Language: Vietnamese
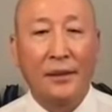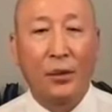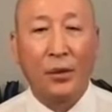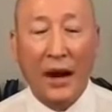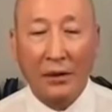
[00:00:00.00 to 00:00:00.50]

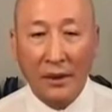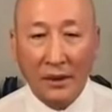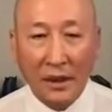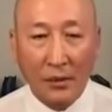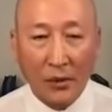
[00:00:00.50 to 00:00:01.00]
bộ não anh
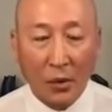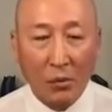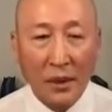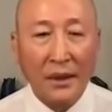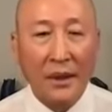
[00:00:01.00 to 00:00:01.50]
chị em
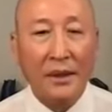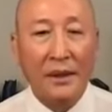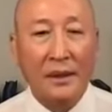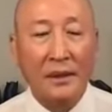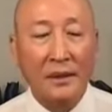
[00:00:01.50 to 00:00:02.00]
còn minh định được,